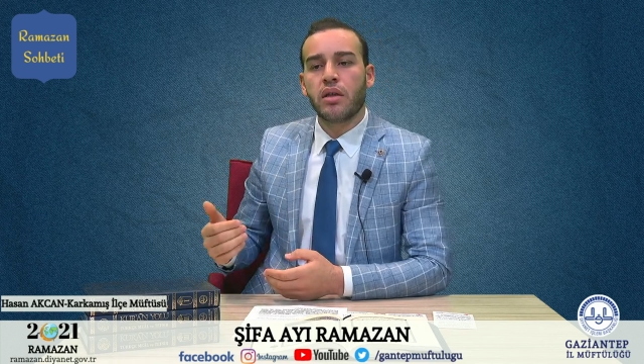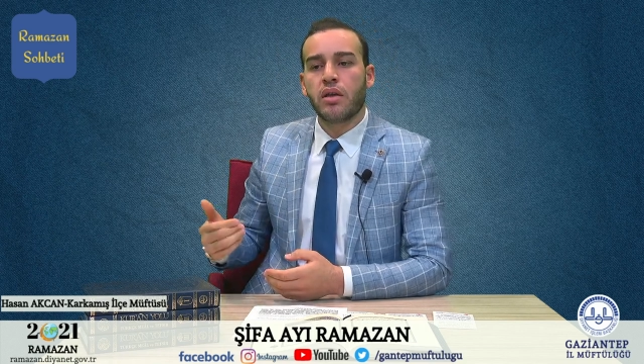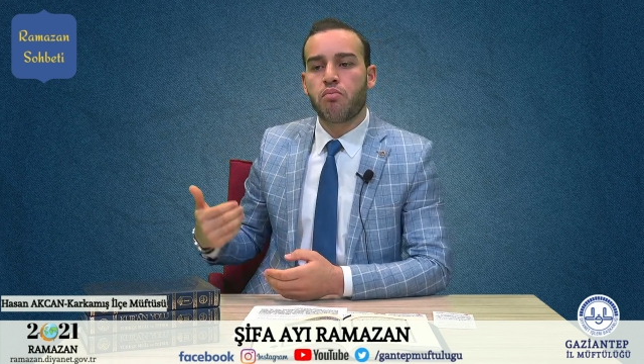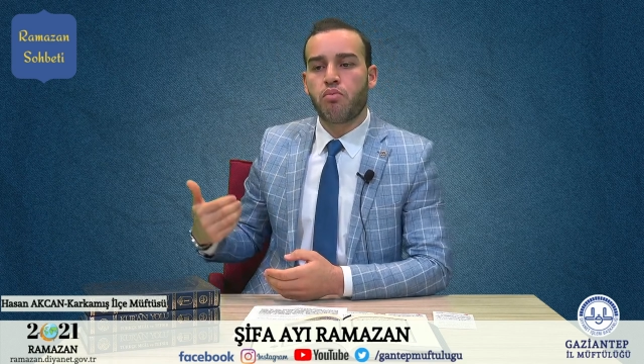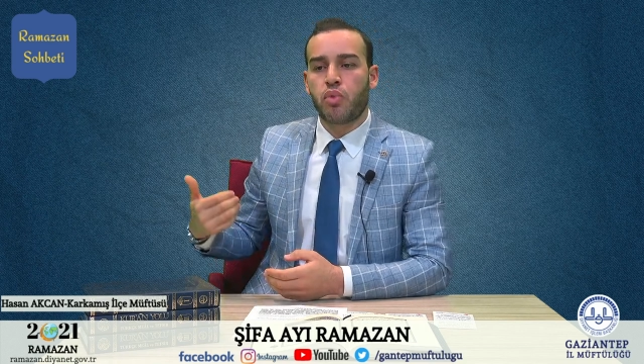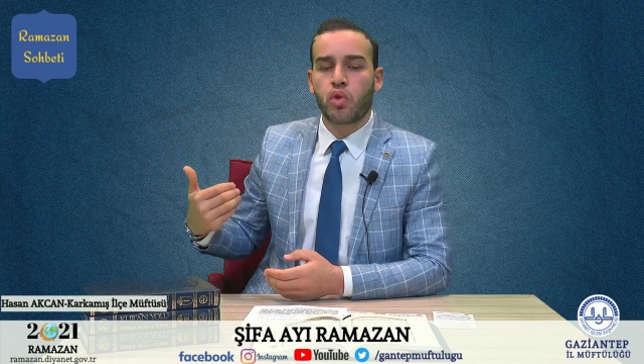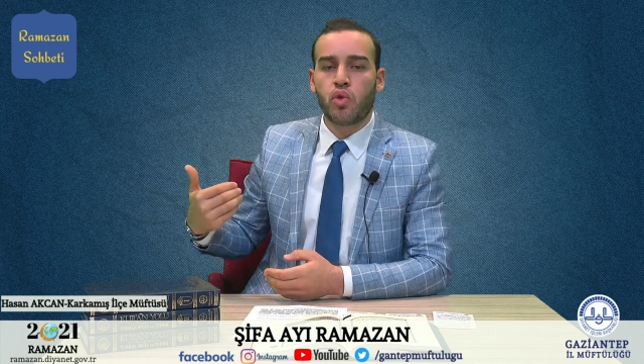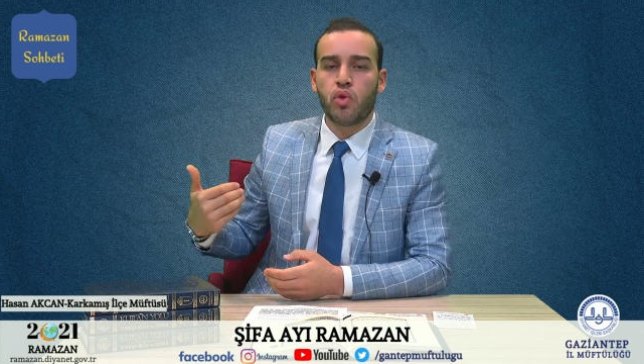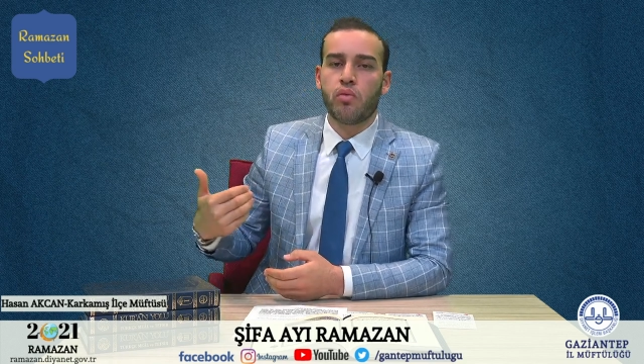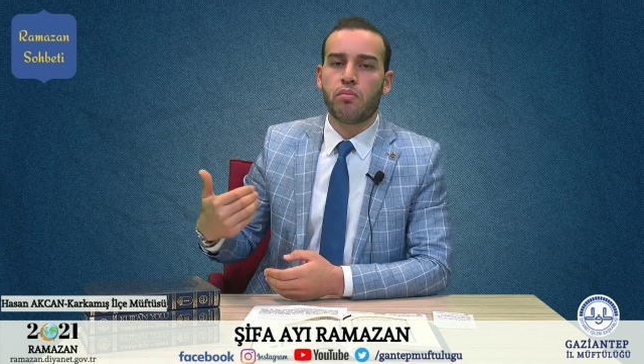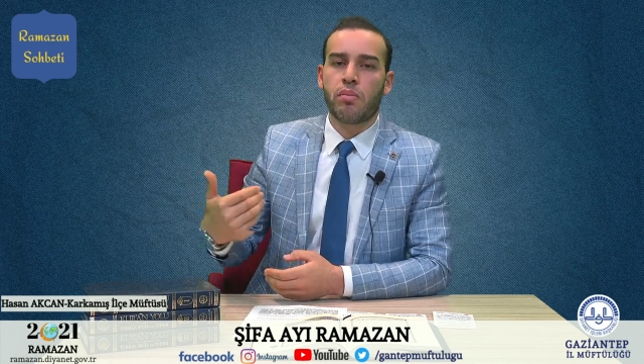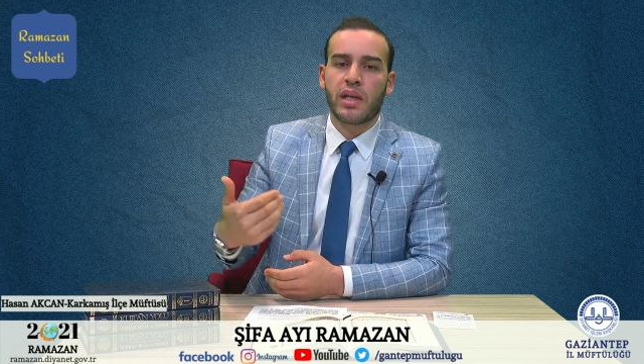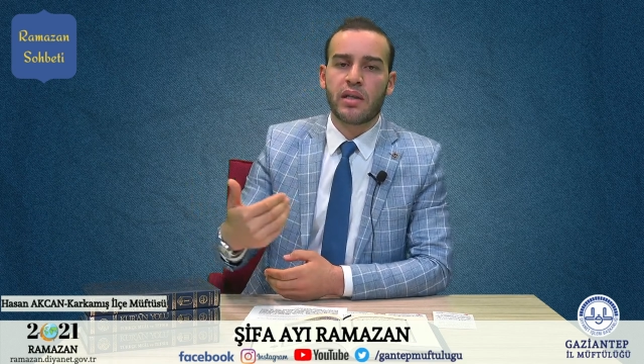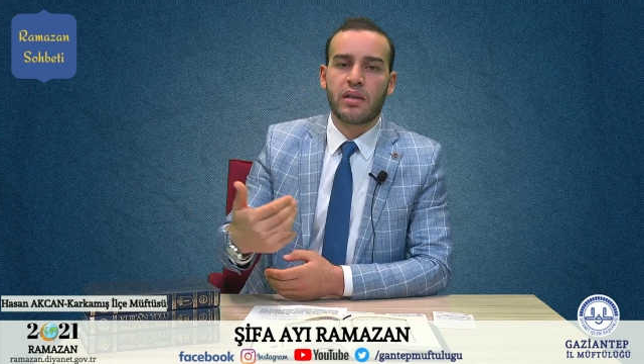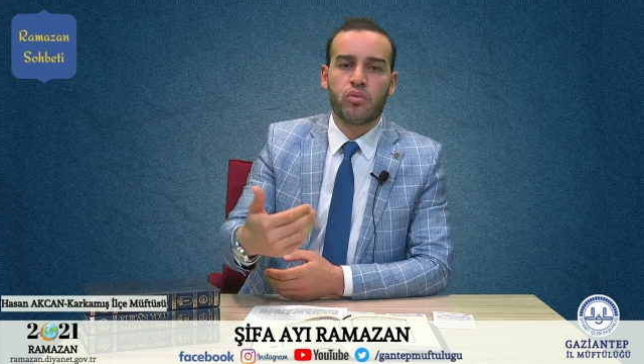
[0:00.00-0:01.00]
bütün
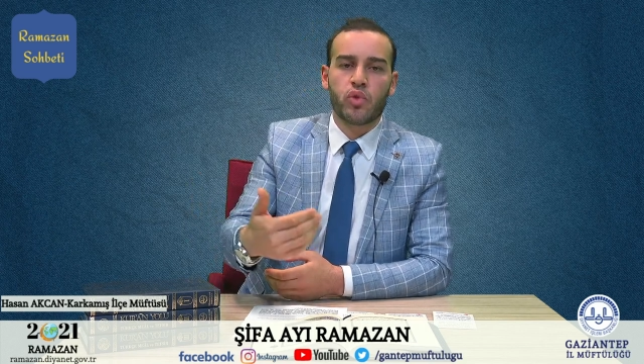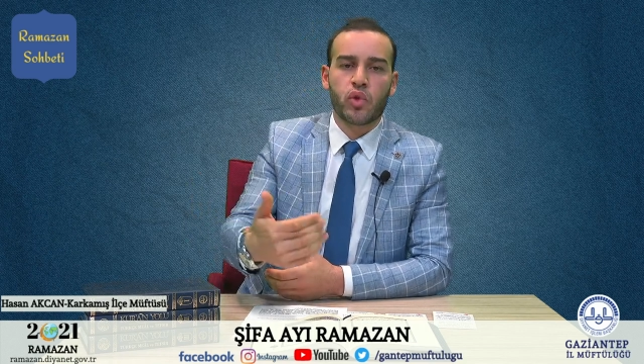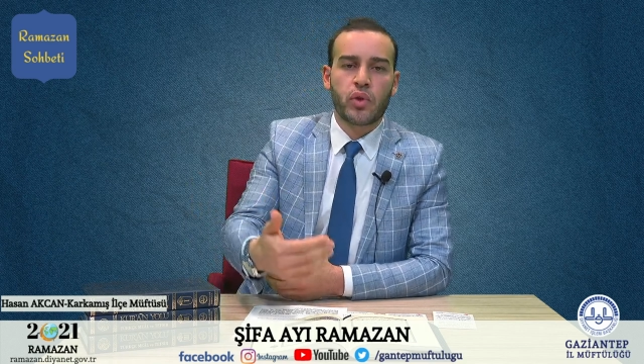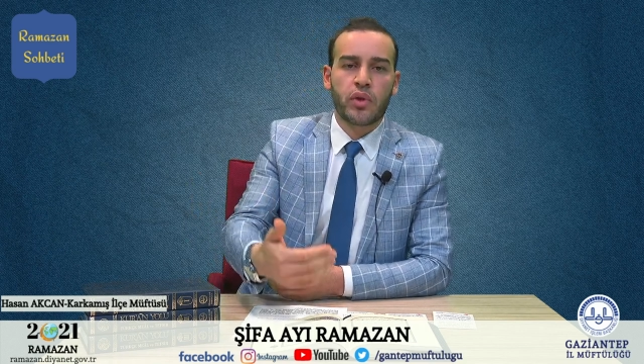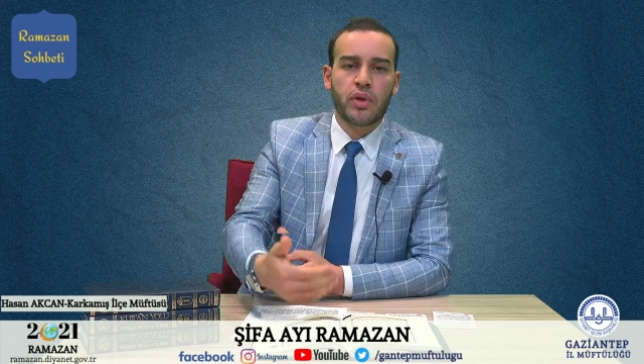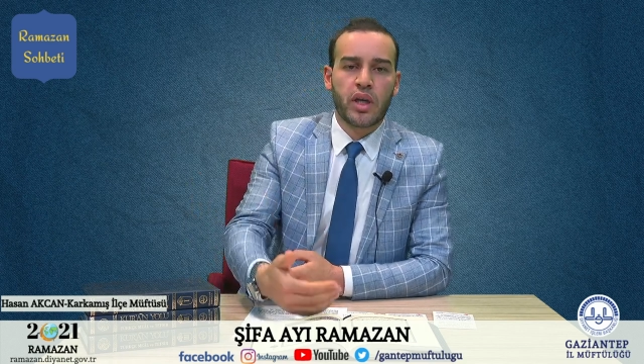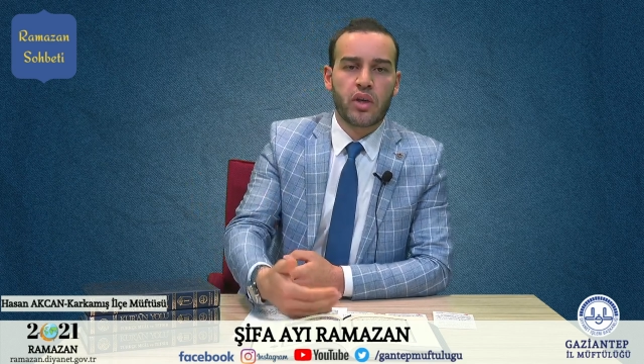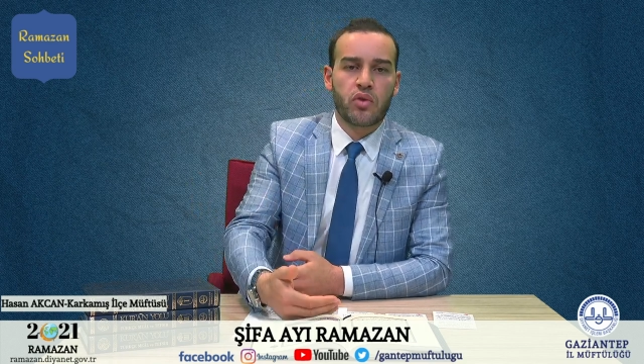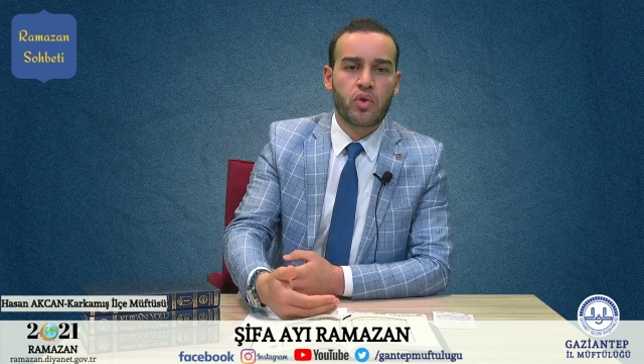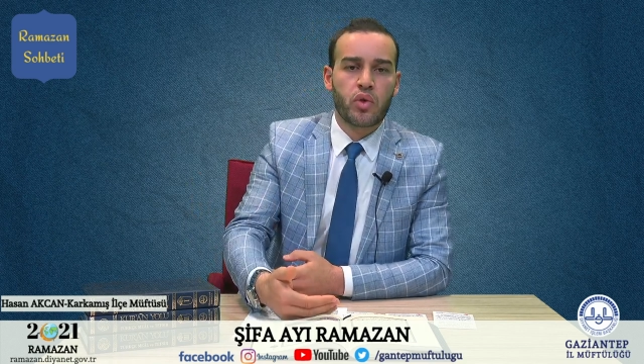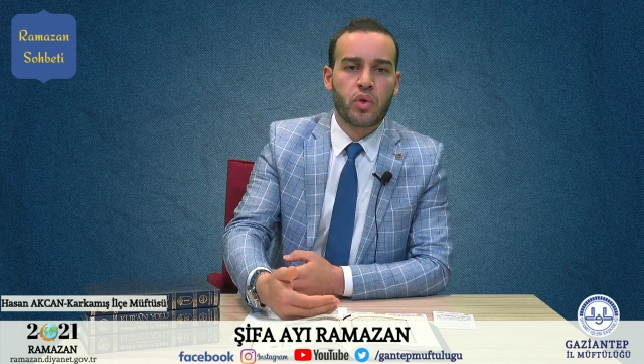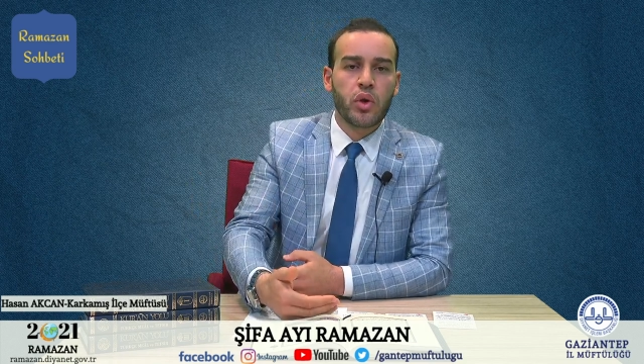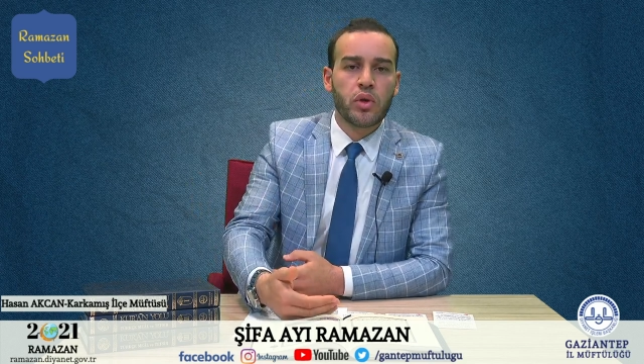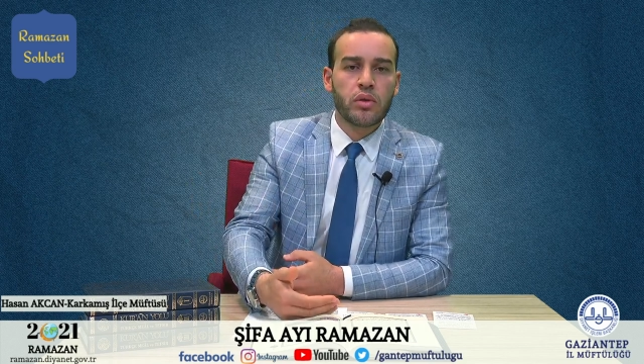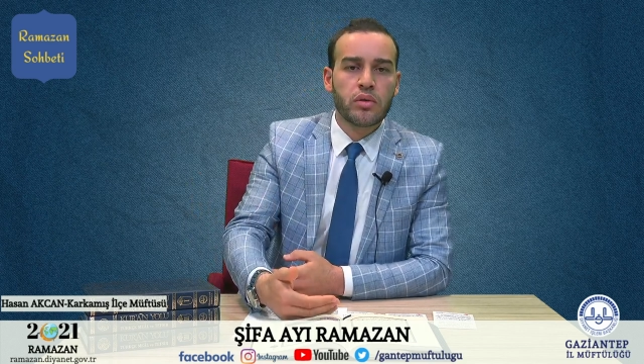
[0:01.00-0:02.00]
malını mülkünü
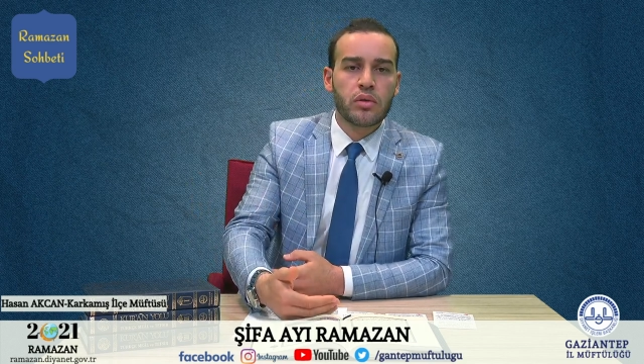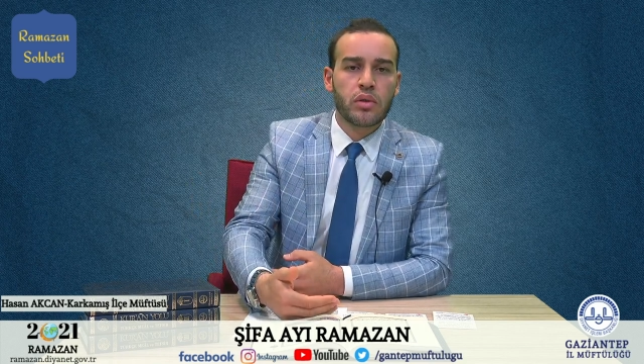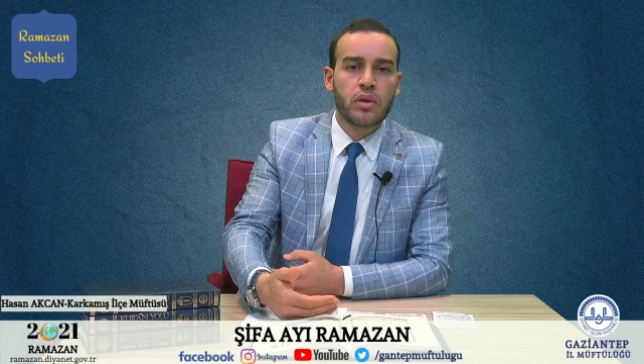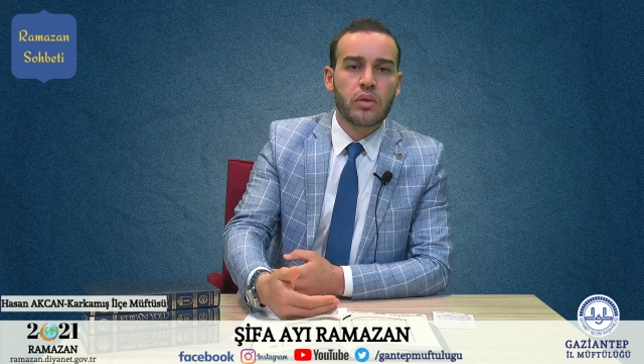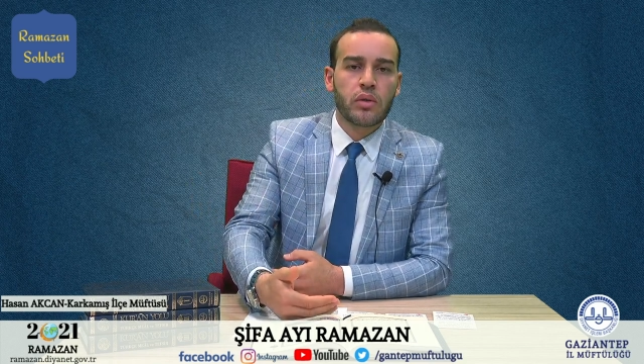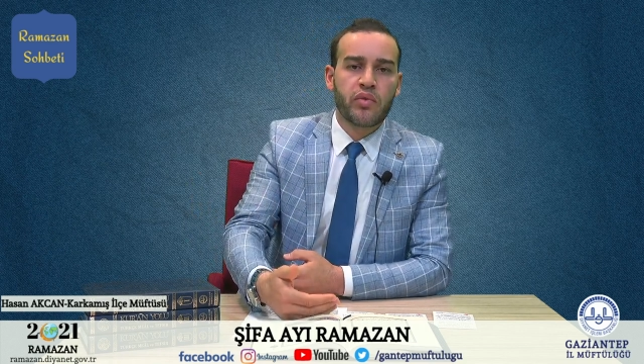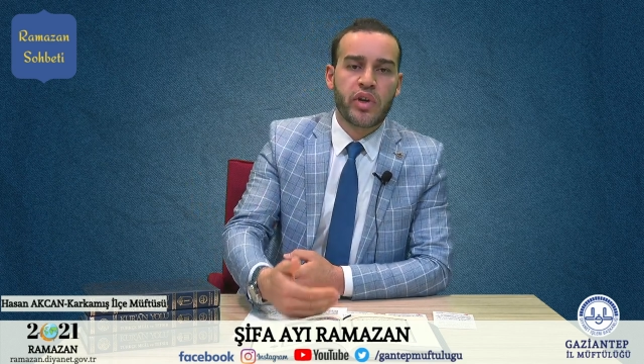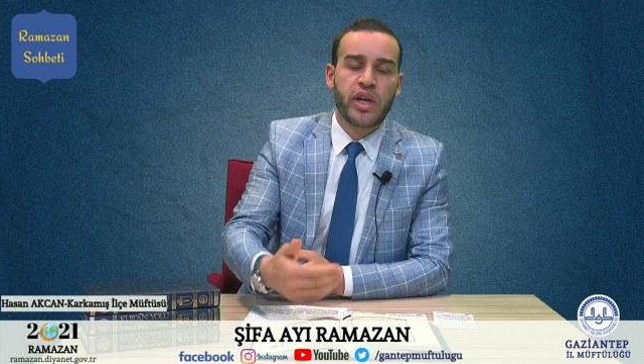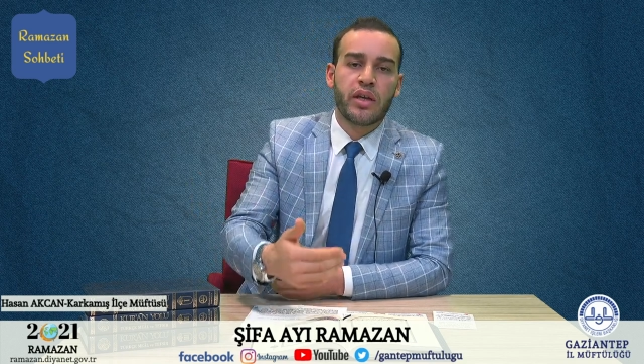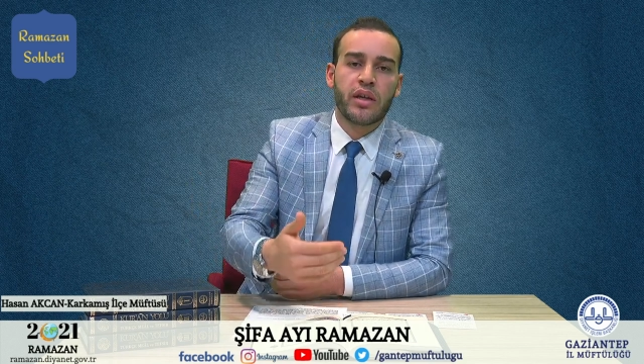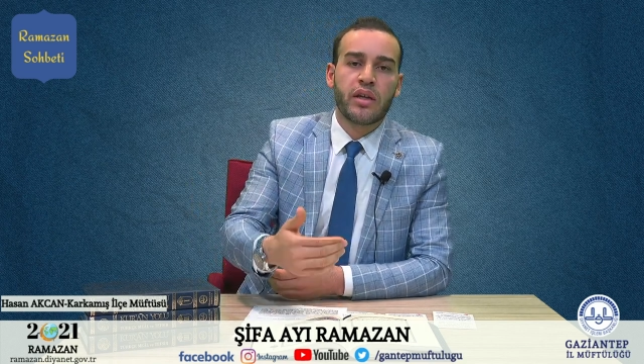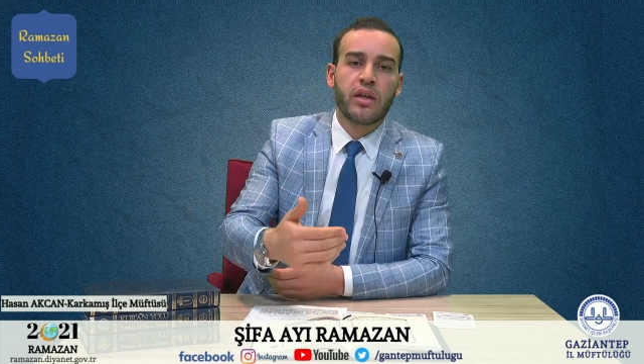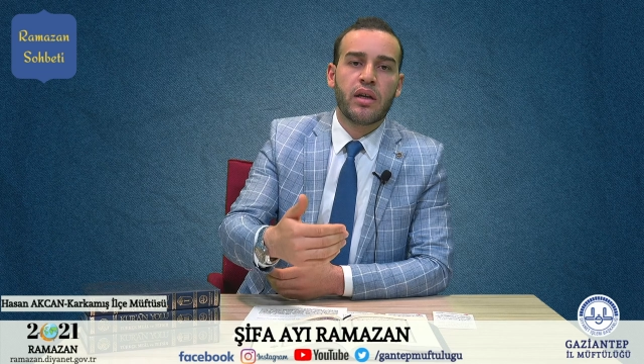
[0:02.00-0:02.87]
getiriyor ve